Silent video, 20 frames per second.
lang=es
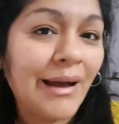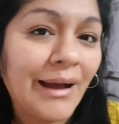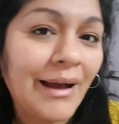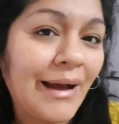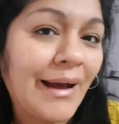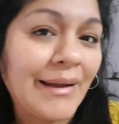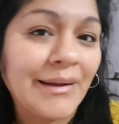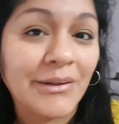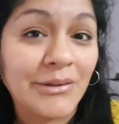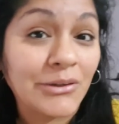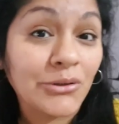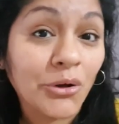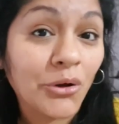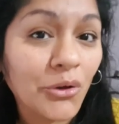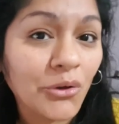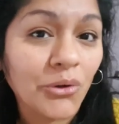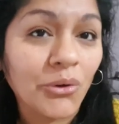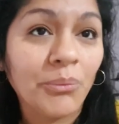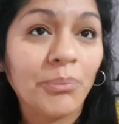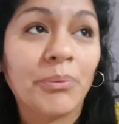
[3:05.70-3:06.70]
al
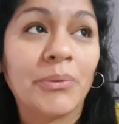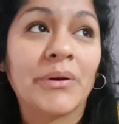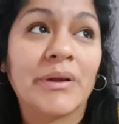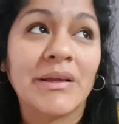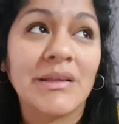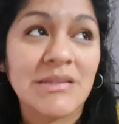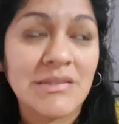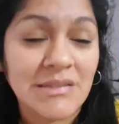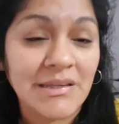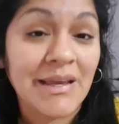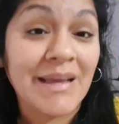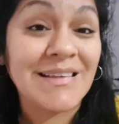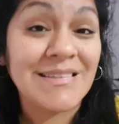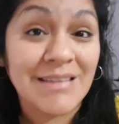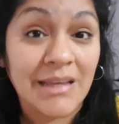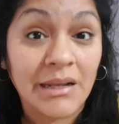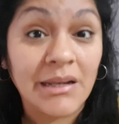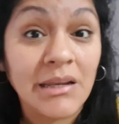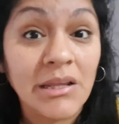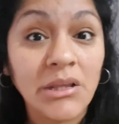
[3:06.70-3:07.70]
todo, porque en sí he
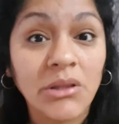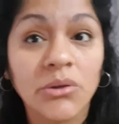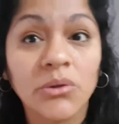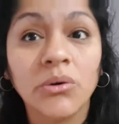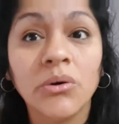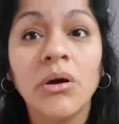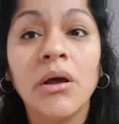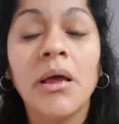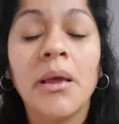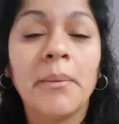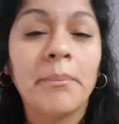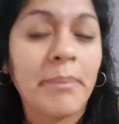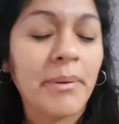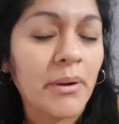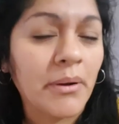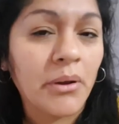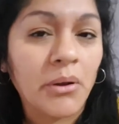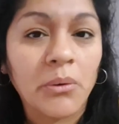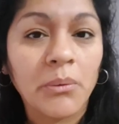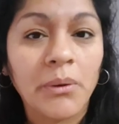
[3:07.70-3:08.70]
salido,
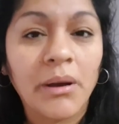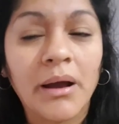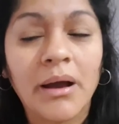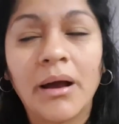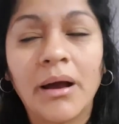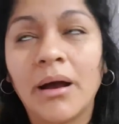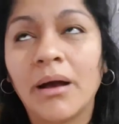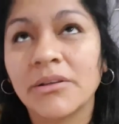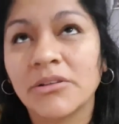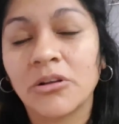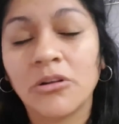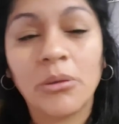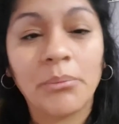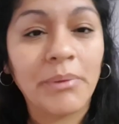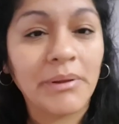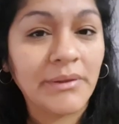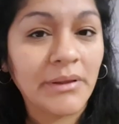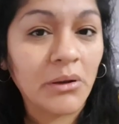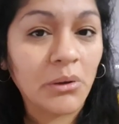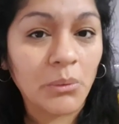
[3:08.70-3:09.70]
pero
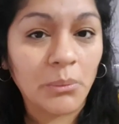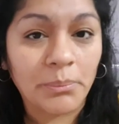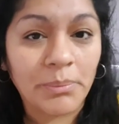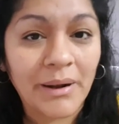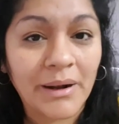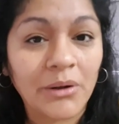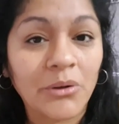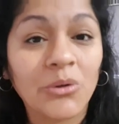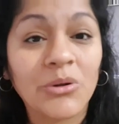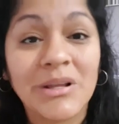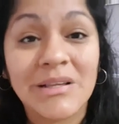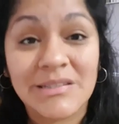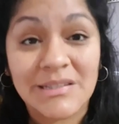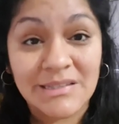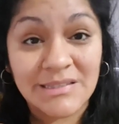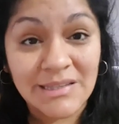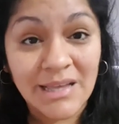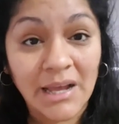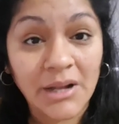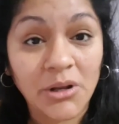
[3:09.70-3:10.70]
solamente a comprar lo
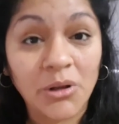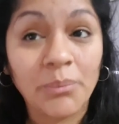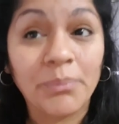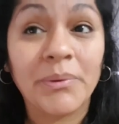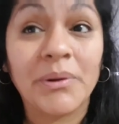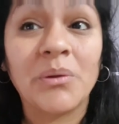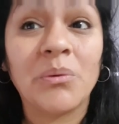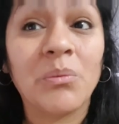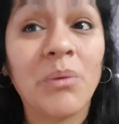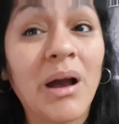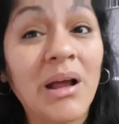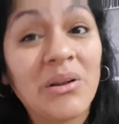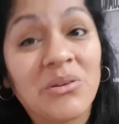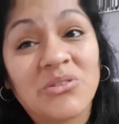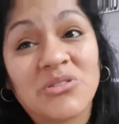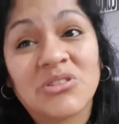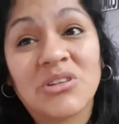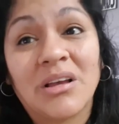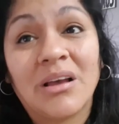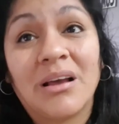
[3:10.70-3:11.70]
necesario, pero igual,
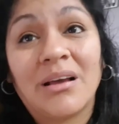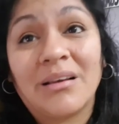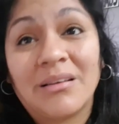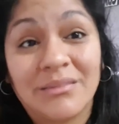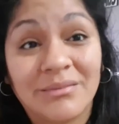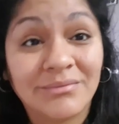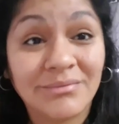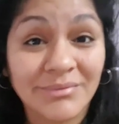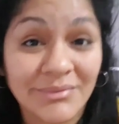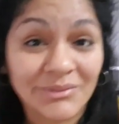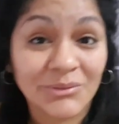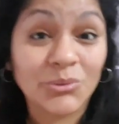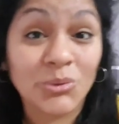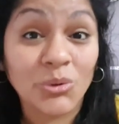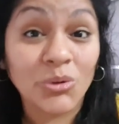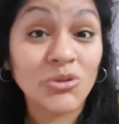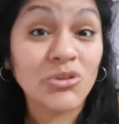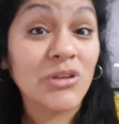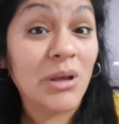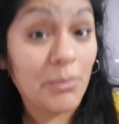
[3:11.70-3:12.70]
o sea,
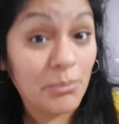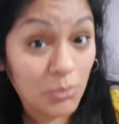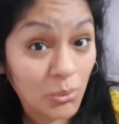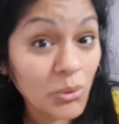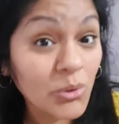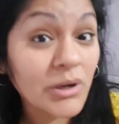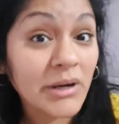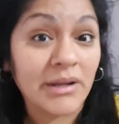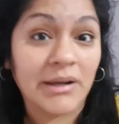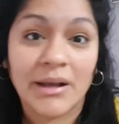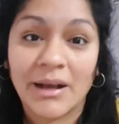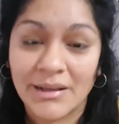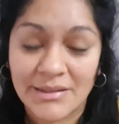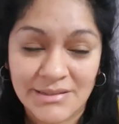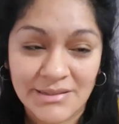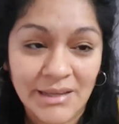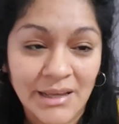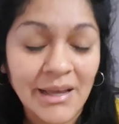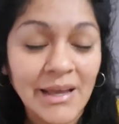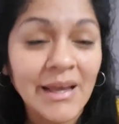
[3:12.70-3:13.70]
uno se aburre en
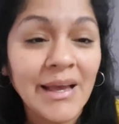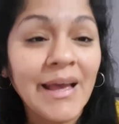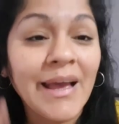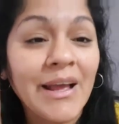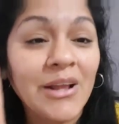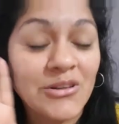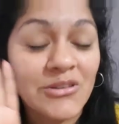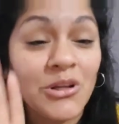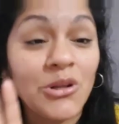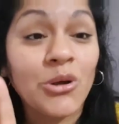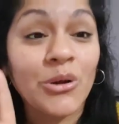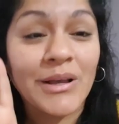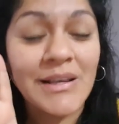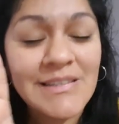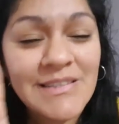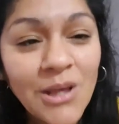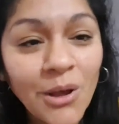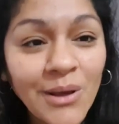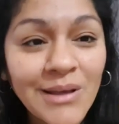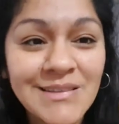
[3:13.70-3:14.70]
casa. Entonces lo que he
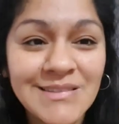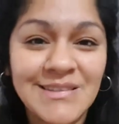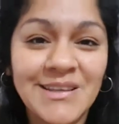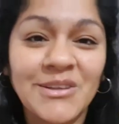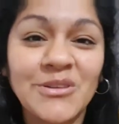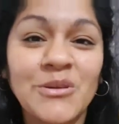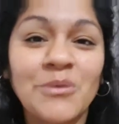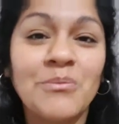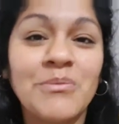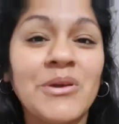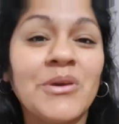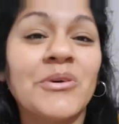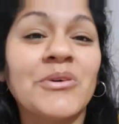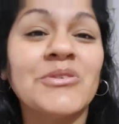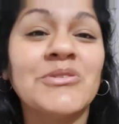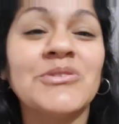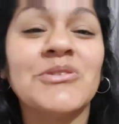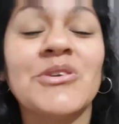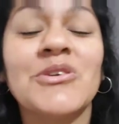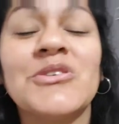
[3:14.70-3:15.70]
estado haciendo,
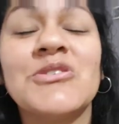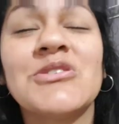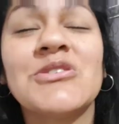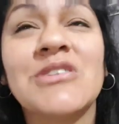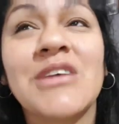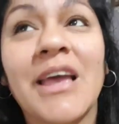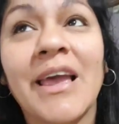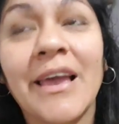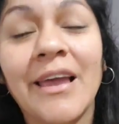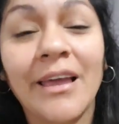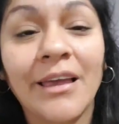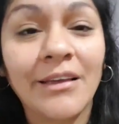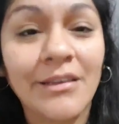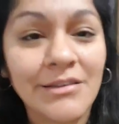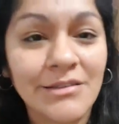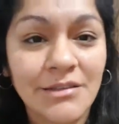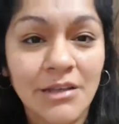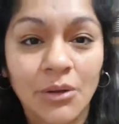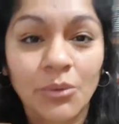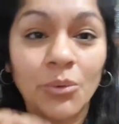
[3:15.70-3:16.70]
amigos, no sé
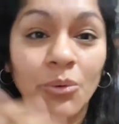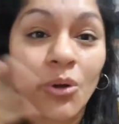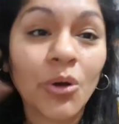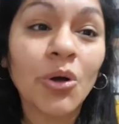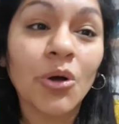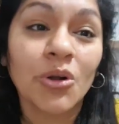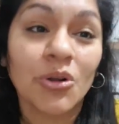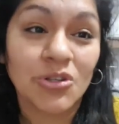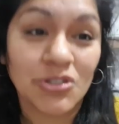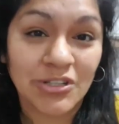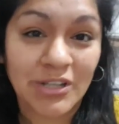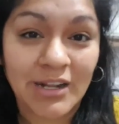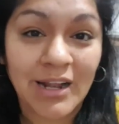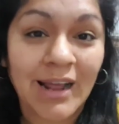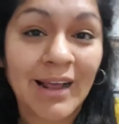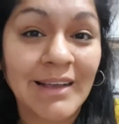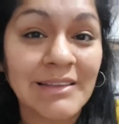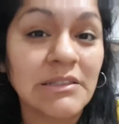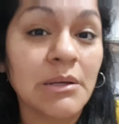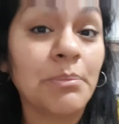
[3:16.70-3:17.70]
si algunos
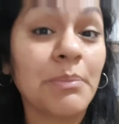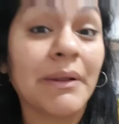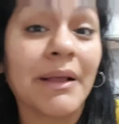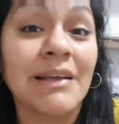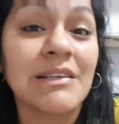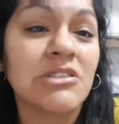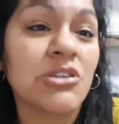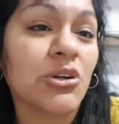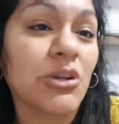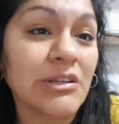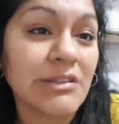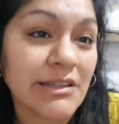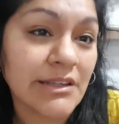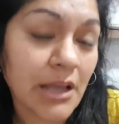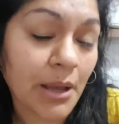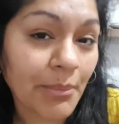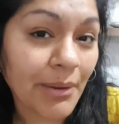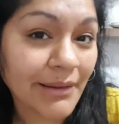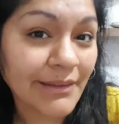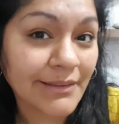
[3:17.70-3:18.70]
conocerán esta aplicación que se
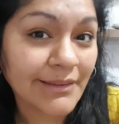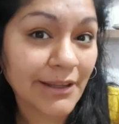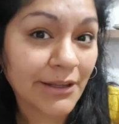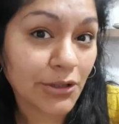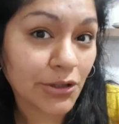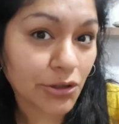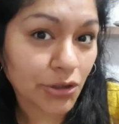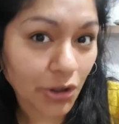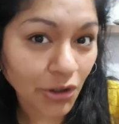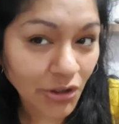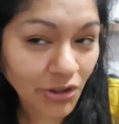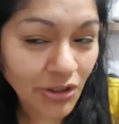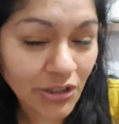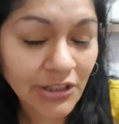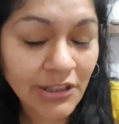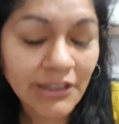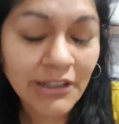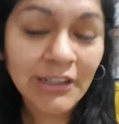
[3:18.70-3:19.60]
llama TikTok.